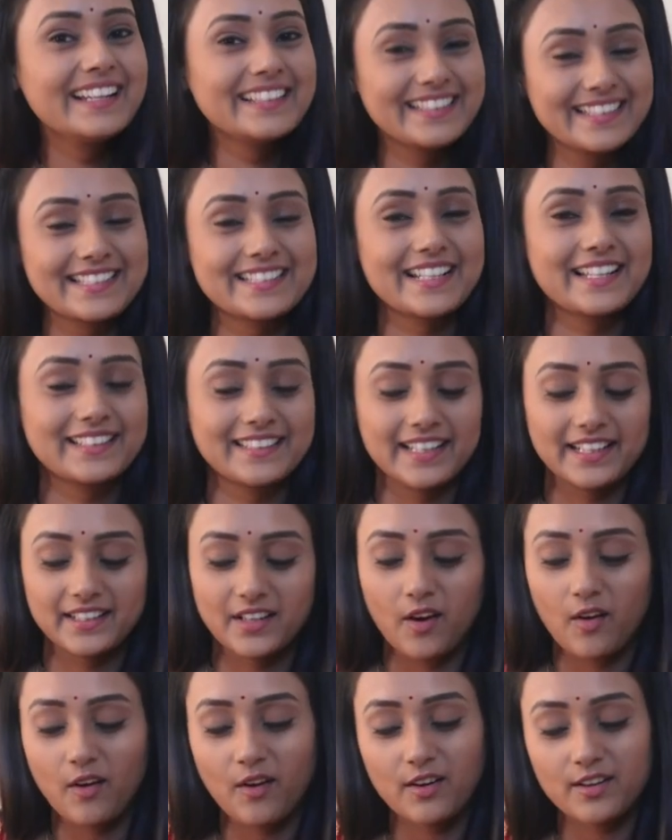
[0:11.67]
दिस एंड
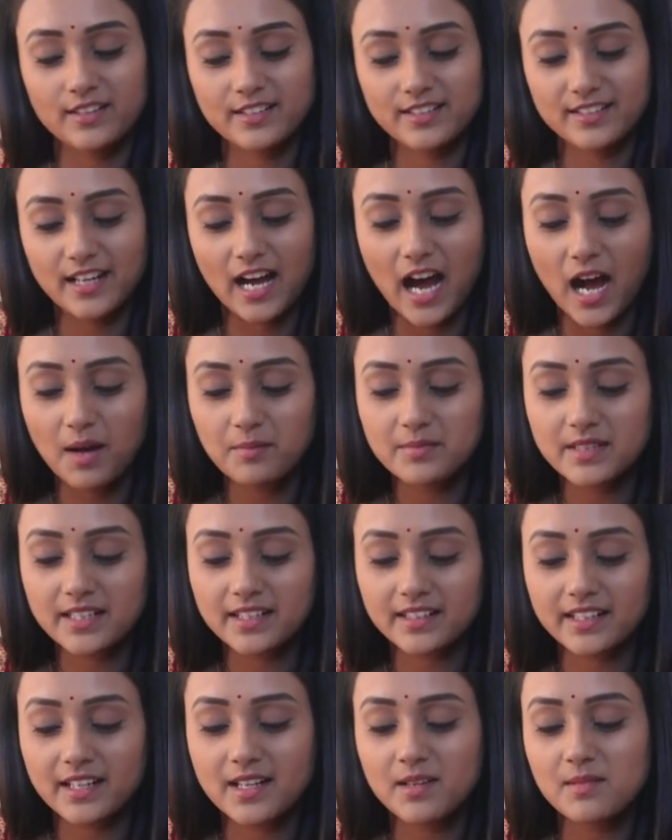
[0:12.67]
दैट और आप
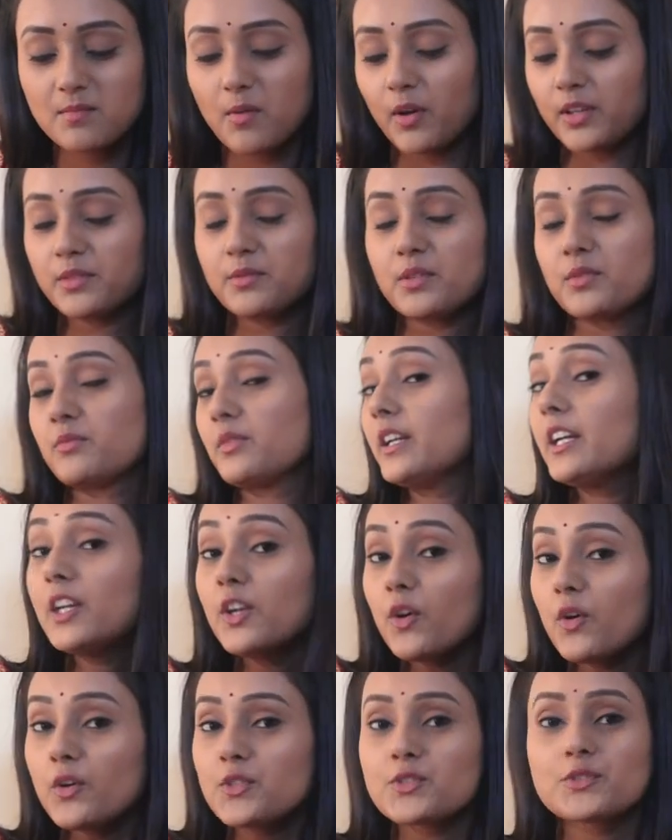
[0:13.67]
देख रहे हैं बॉलीवुड
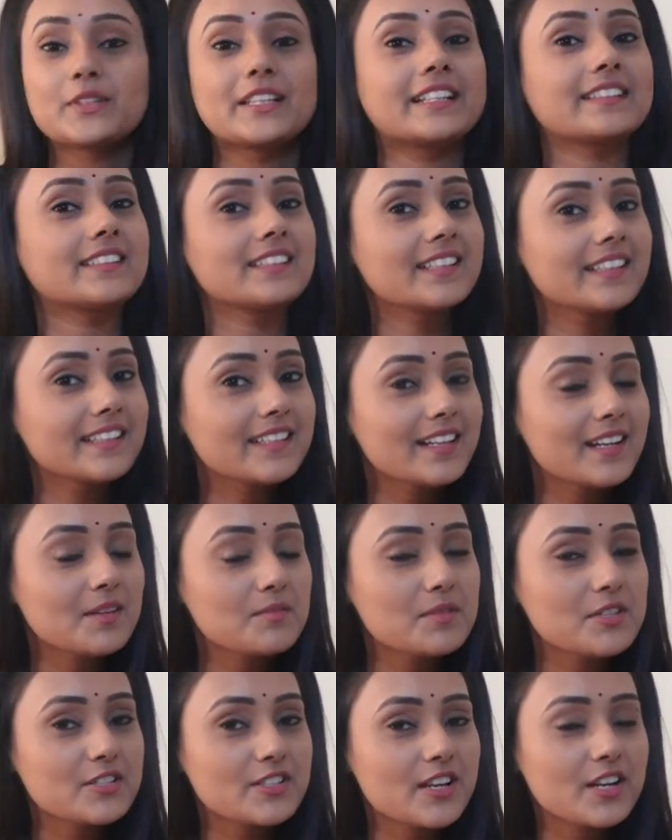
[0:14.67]
विंडो जो देखते रहिए
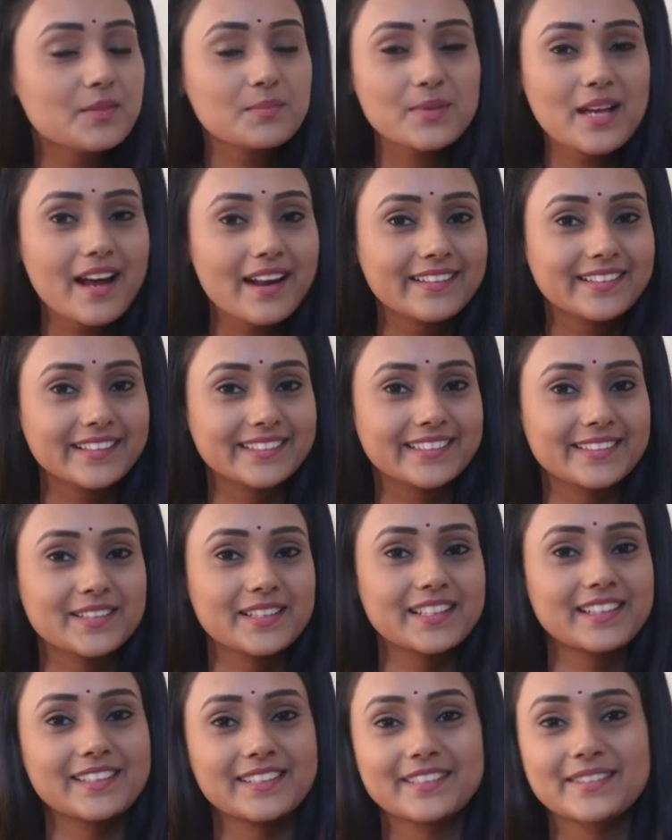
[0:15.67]
हमेशा प्यार देते
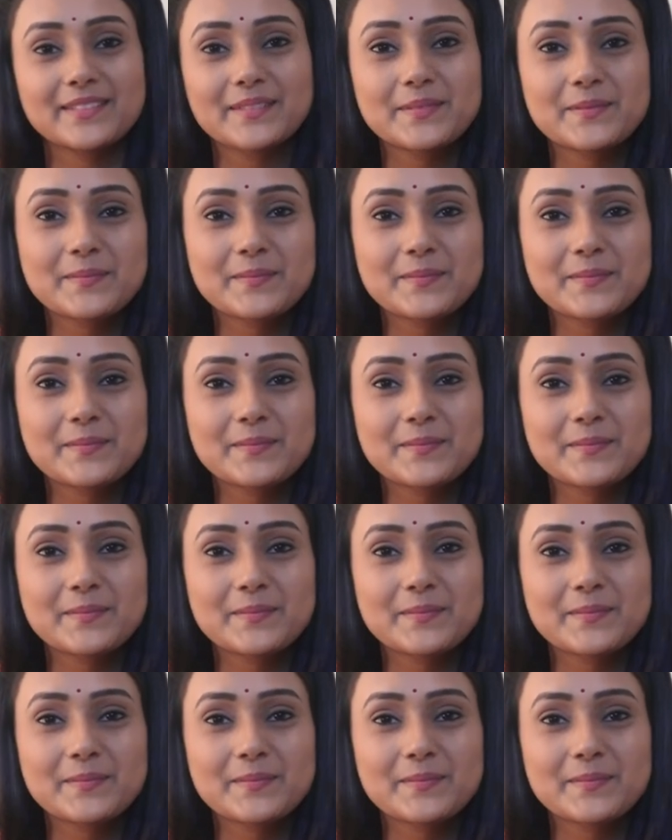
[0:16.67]
रहिए